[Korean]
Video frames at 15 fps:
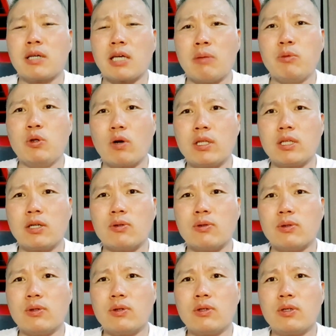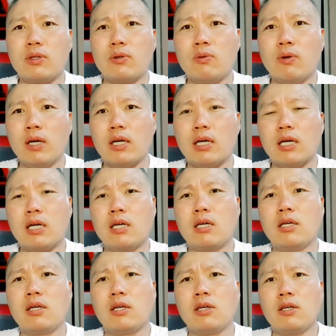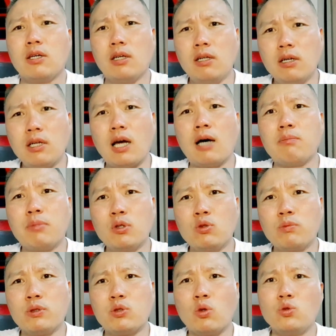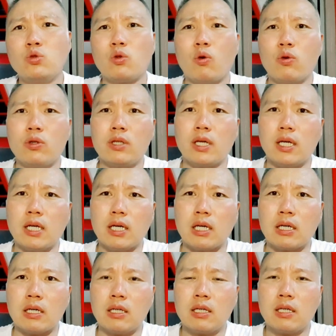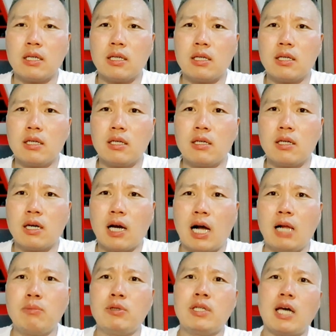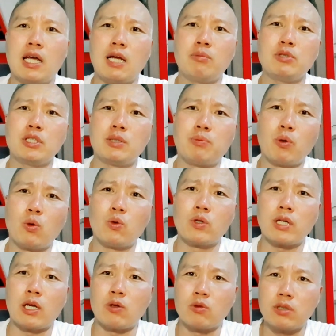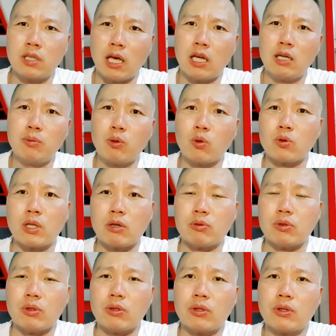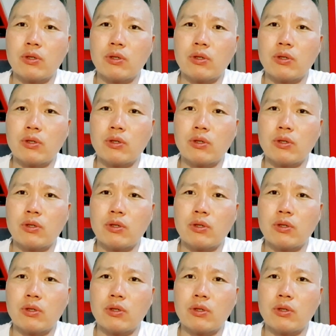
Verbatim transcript: 개 미용한다고. 왜? 1년에 한 번, 두 번손 주고 오는데 할머니, 할아버지를 보러 오는 게 아니고 그 개를 보러 온다고요.